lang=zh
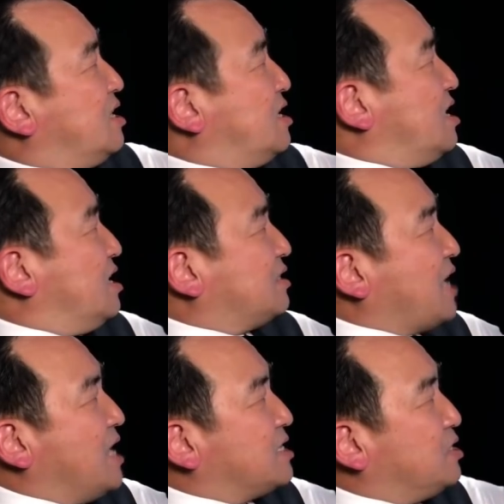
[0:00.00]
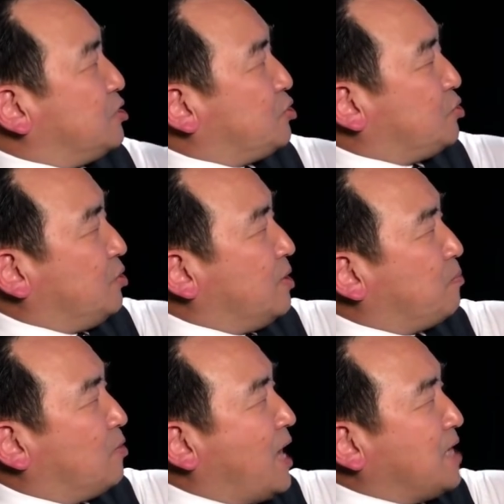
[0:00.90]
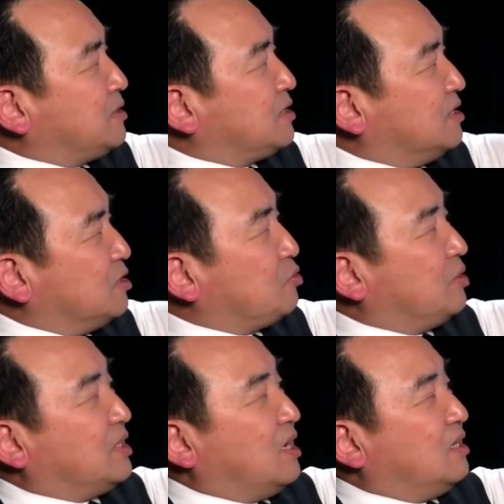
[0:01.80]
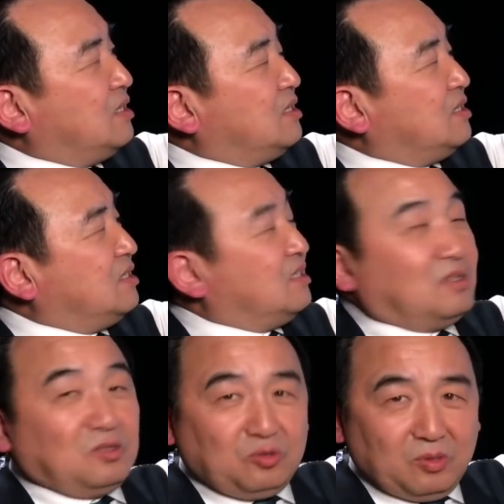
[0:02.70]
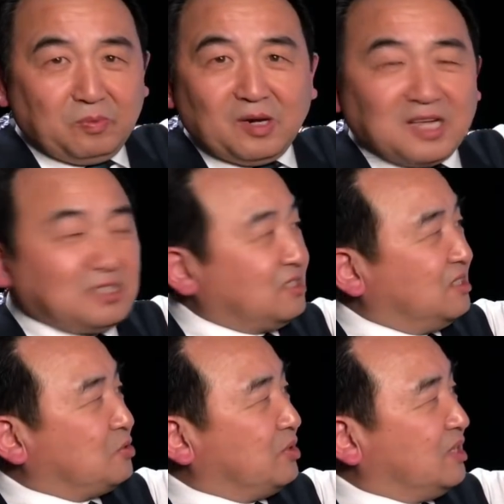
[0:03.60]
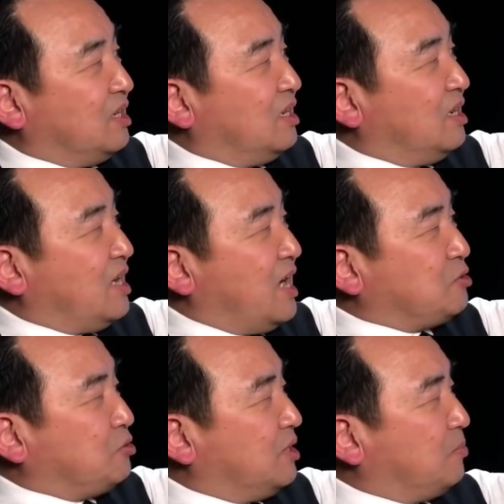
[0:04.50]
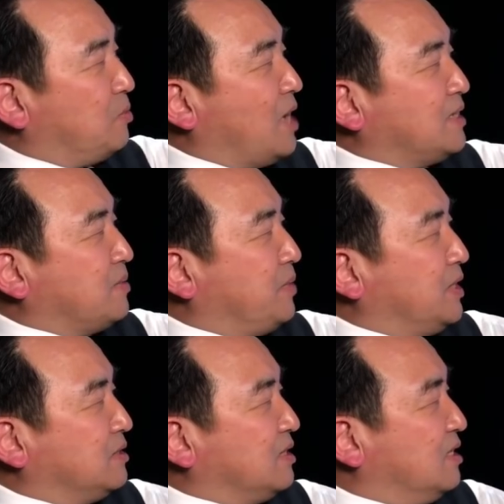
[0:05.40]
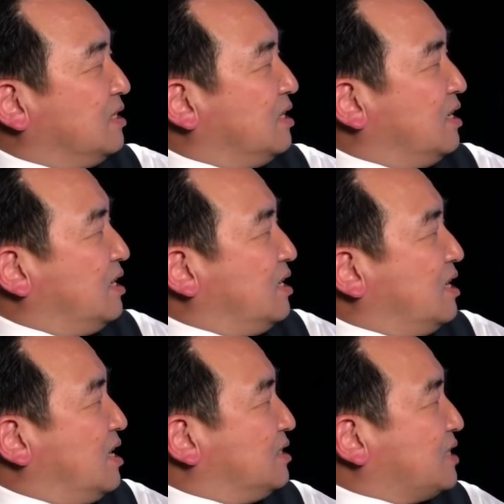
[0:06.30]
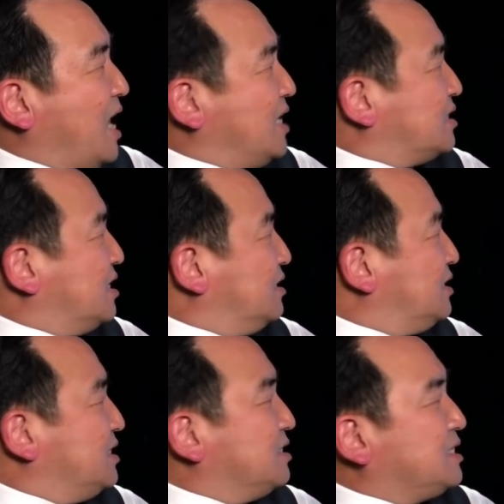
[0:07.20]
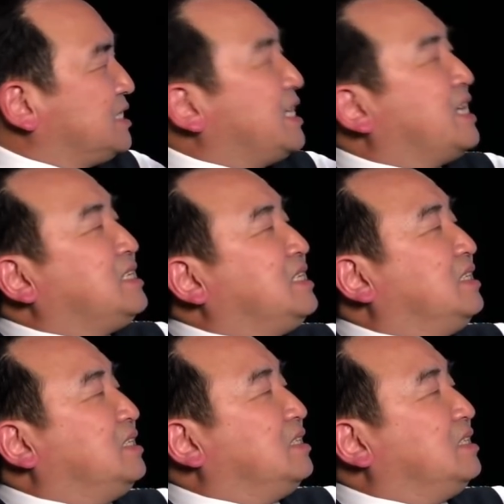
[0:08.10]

呃，他是学波兰哲学的，学波兰哲学的，还取了波兰的名字。呃，他曾经建议，